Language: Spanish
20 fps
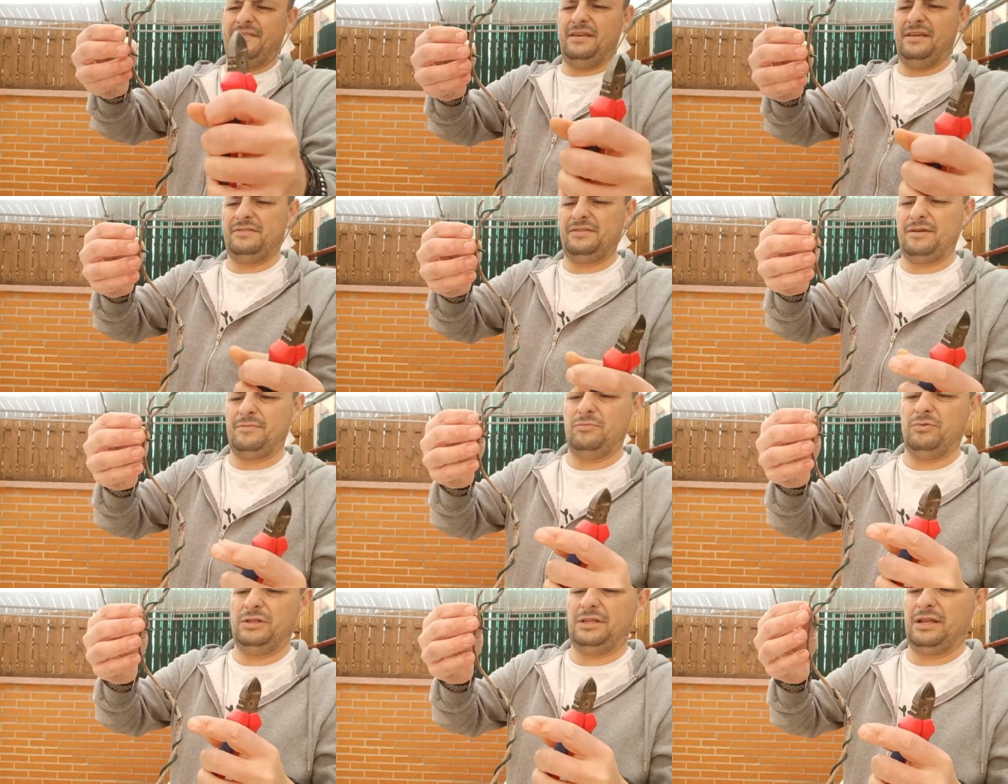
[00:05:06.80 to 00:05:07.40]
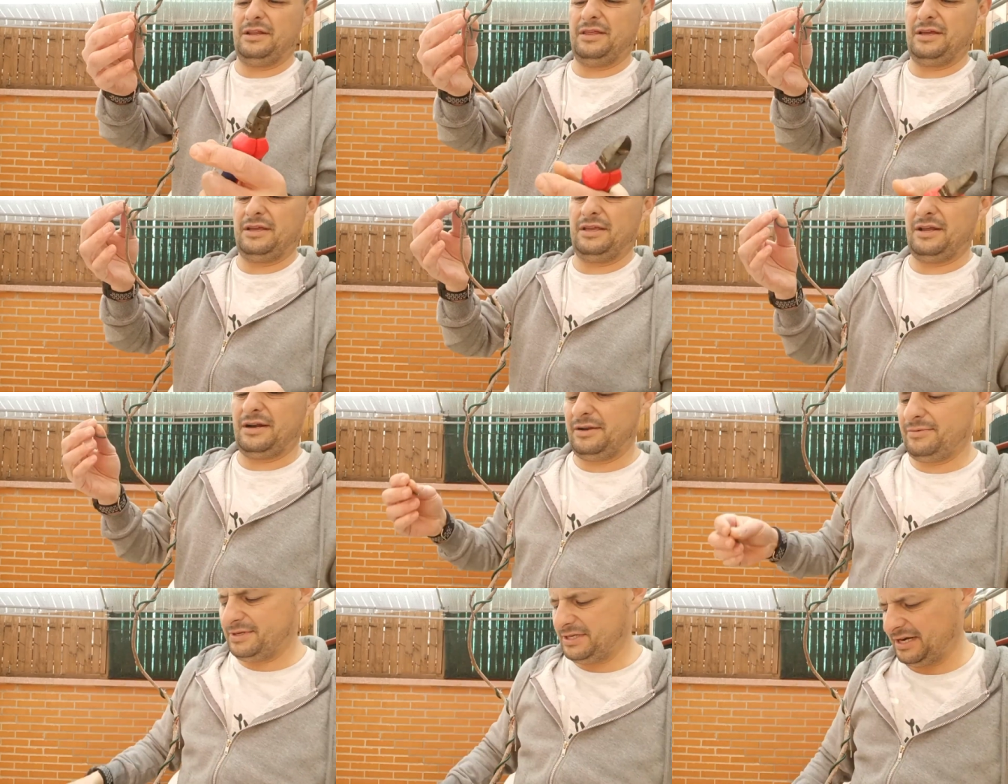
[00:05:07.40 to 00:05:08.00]
Y estas vueltas de aquí
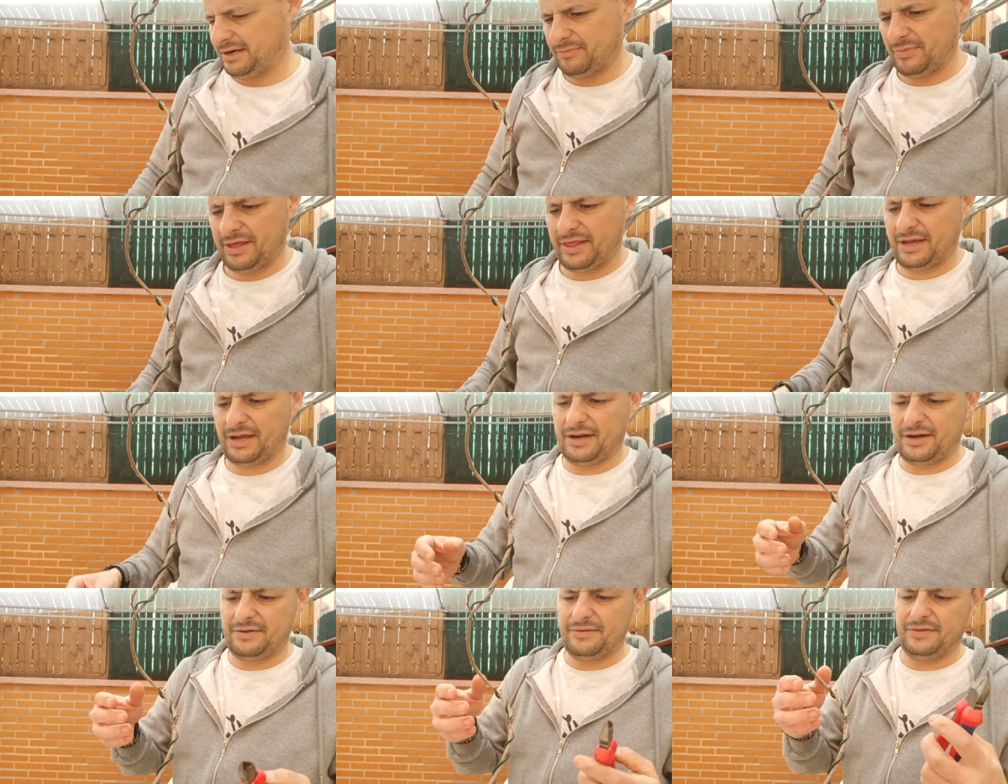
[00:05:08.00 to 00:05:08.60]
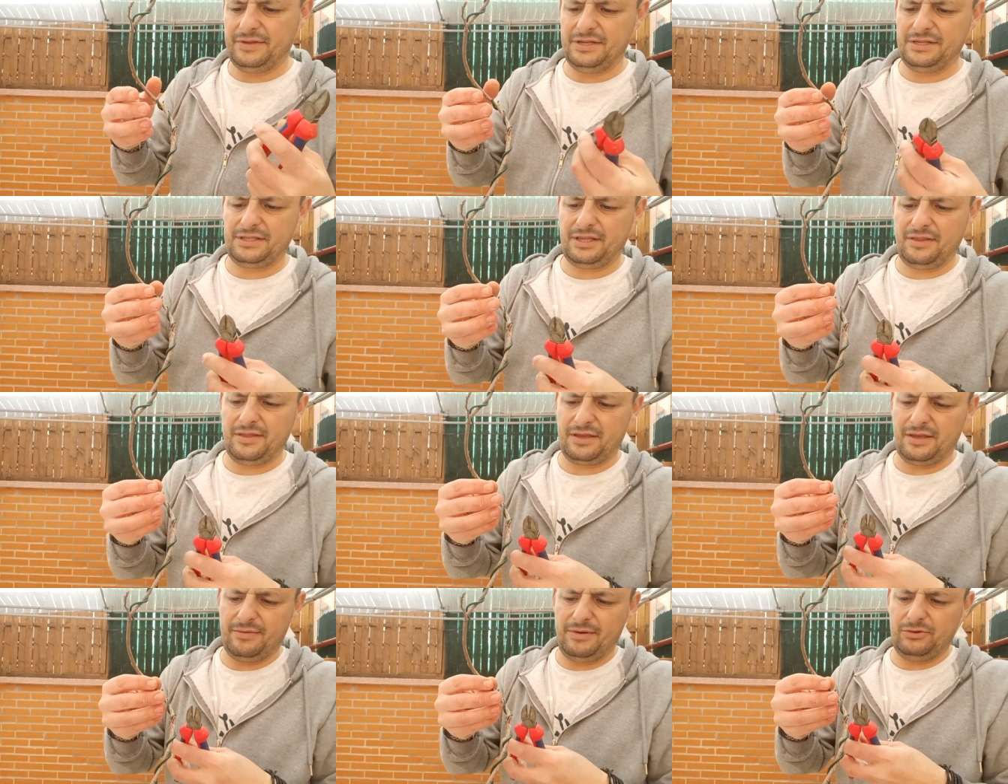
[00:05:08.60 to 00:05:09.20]
arriba se las voy a dejar. Y
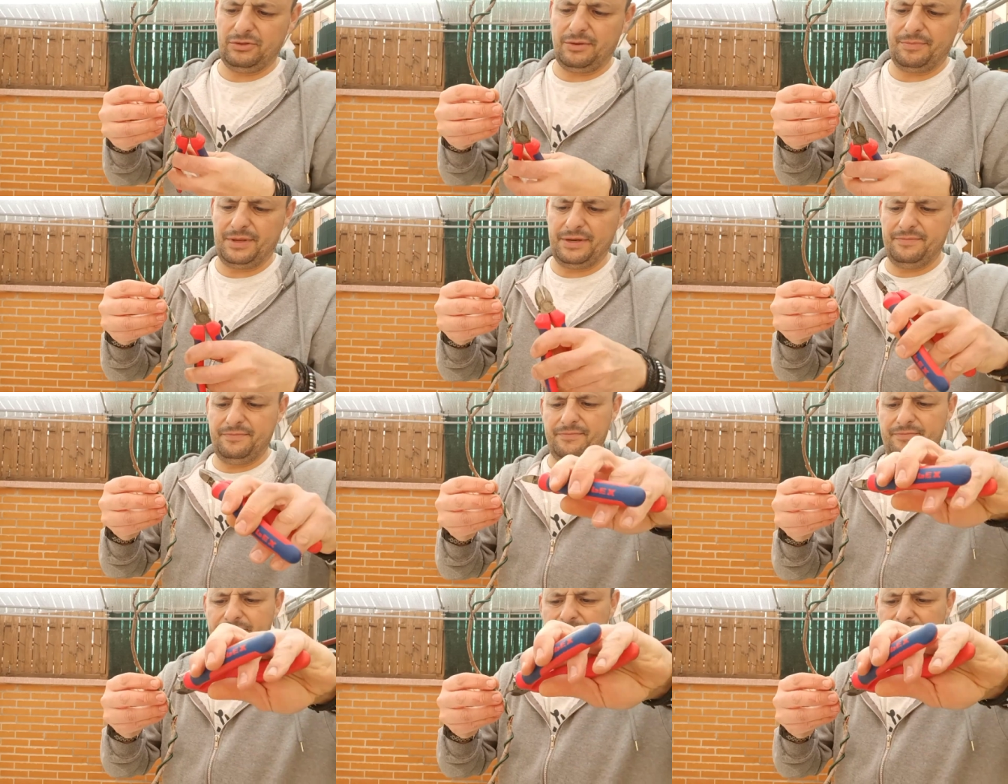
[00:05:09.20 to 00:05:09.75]
estas de aquí abajo también.